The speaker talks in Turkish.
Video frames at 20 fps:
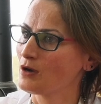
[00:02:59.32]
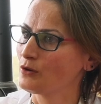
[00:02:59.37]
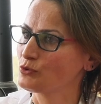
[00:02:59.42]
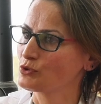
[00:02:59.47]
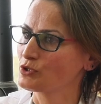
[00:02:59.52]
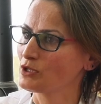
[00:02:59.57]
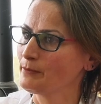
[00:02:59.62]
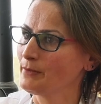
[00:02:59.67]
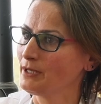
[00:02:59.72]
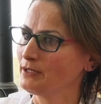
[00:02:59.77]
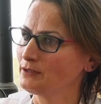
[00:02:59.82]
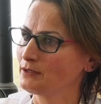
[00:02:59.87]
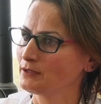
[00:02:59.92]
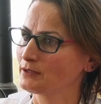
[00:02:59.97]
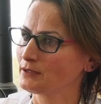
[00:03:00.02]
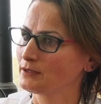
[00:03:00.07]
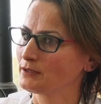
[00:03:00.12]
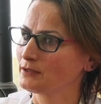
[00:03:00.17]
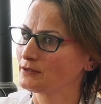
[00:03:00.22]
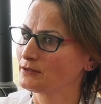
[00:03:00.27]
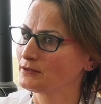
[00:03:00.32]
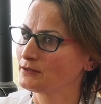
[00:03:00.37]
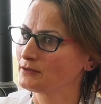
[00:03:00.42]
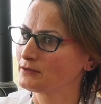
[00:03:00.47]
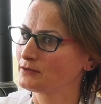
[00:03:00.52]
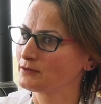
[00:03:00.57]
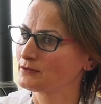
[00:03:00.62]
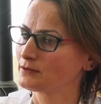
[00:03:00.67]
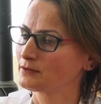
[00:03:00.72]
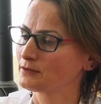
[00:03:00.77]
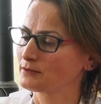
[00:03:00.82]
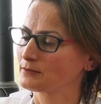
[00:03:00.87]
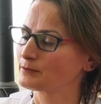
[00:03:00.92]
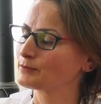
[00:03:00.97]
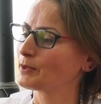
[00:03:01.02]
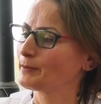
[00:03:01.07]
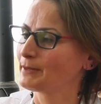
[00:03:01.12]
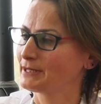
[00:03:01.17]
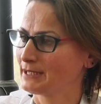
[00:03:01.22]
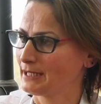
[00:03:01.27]
O zaman e,
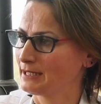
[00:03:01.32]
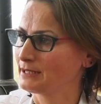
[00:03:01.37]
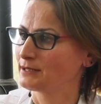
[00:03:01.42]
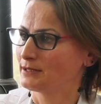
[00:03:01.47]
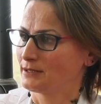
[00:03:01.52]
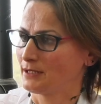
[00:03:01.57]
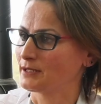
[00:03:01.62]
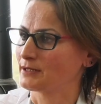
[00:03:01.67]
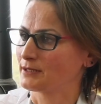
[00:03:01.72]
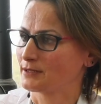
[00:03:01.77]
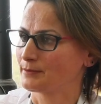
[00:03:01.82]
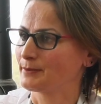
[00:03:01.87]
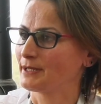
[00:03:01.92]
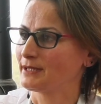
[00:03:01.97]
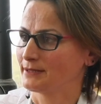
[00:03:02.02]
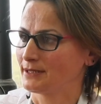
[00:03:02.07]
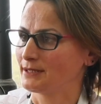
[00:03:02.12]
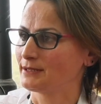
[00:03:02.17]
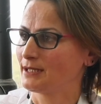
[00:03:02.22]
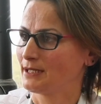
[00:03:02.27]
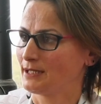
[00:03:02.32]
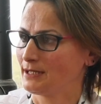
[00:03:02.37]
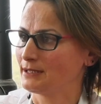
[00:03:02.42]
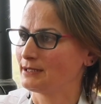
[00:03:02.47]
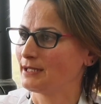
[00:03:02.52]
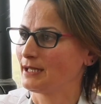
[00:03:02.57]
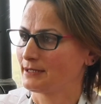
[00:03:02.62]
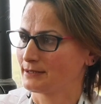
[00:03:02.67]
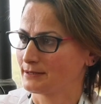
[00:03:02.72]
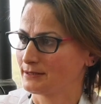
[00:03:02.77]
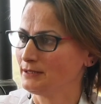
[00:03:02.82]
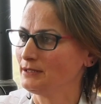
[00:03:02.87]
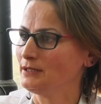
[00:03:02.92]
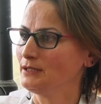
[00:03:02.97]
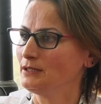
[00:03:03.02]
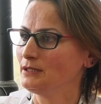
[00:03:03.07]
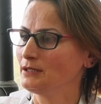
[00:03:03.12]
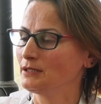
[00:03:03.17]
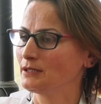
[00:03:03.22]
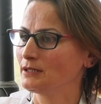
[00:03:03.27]
babadaydılar. Ben de değillerdi.
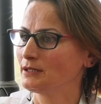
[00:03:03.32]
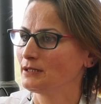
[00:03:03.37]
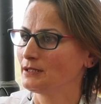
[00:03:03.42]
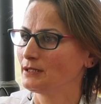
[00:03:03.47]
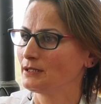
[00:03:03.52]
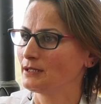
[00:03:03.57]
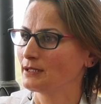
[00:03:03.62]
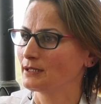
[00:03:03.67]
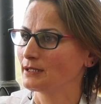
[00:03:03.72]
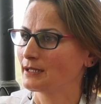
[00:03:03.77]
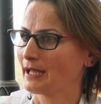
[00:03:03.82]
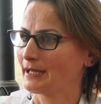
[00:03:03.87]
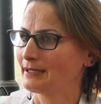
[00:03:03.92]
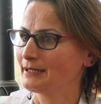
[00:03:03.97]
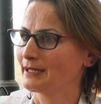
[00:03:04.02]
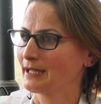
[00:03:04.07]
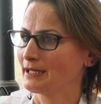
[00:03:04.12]
E, kendi